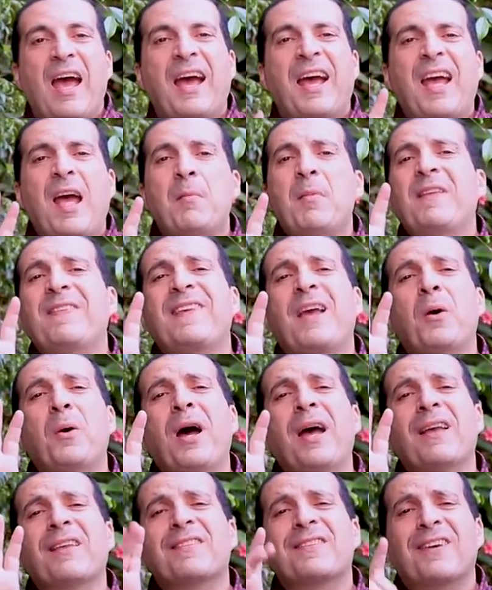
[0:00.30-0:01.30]
خمس
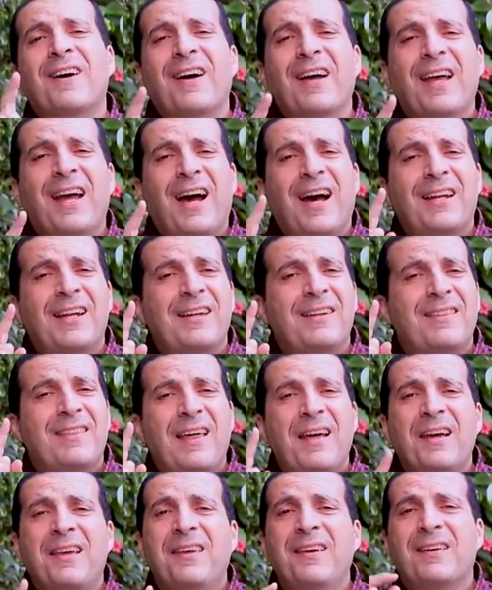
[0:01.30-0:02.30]
جوائز رائعة
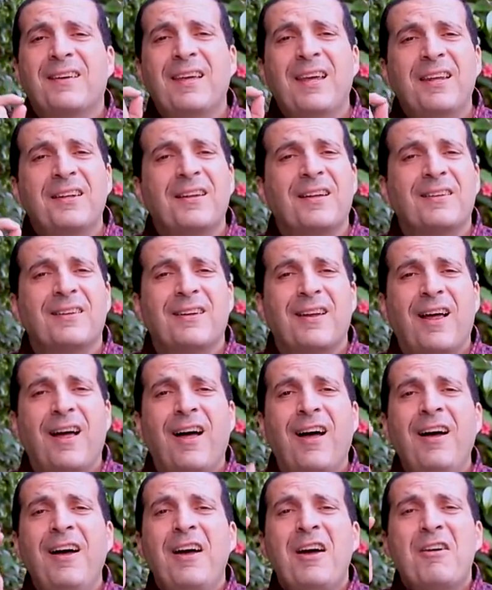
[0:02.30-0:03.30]
للذاكرين
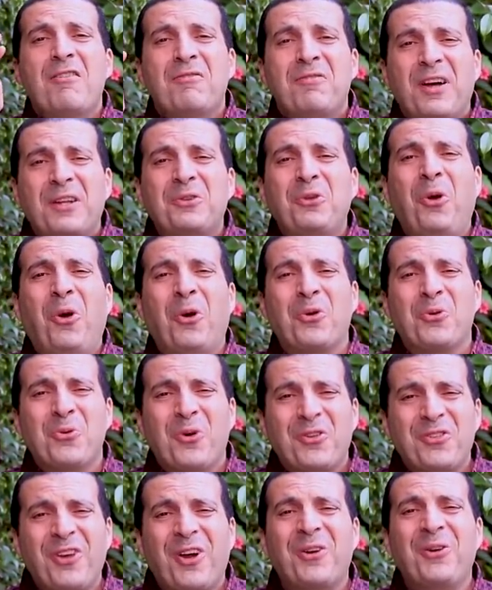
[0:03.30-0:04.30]
الله فتح
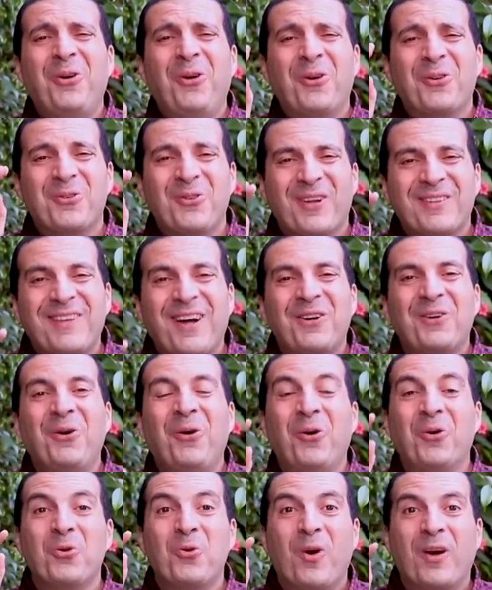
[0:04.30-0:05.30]
وشرح
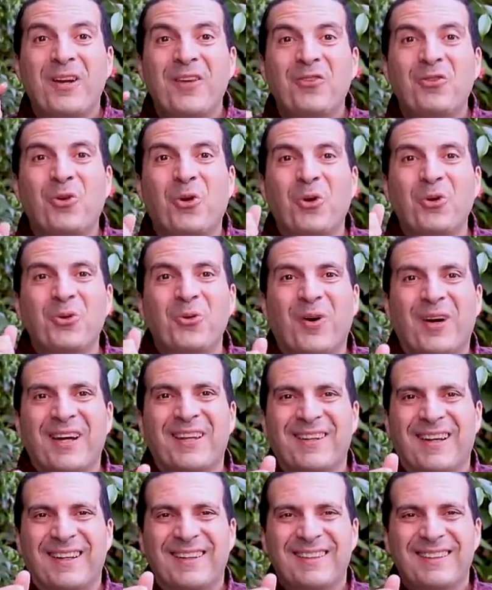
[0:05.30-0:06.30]
وطرح ورزق
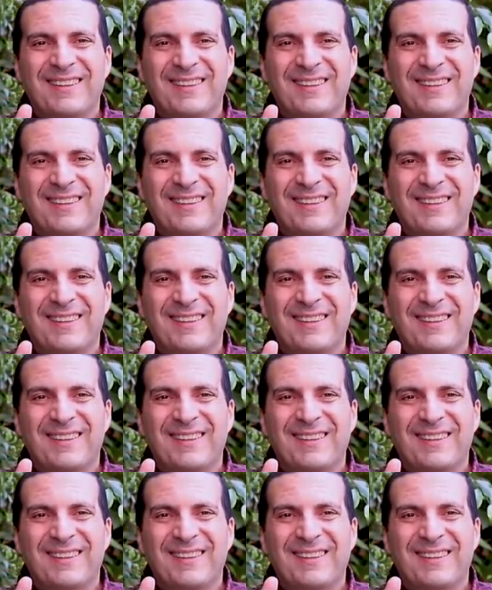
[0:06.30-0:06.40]
ورضا